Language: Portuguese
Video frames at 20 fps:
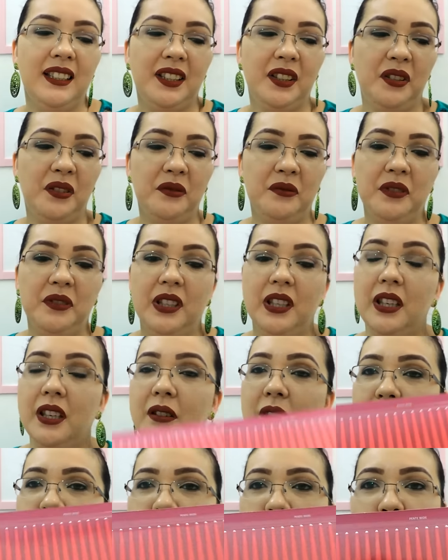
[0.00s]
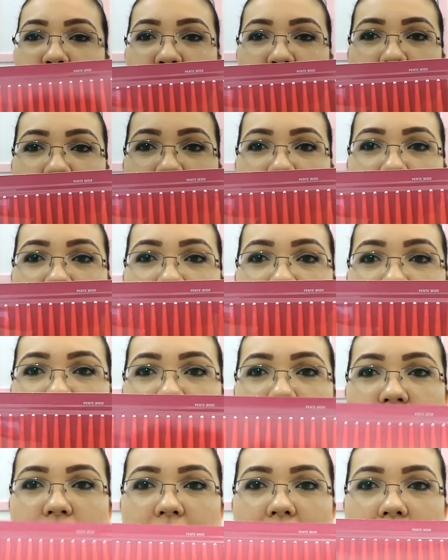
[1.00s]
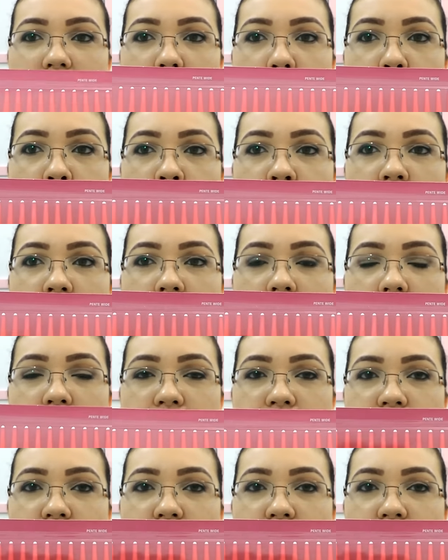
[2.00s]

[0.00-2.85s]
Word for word: então, eu achei muito bonitinho, né? E a ponta dele é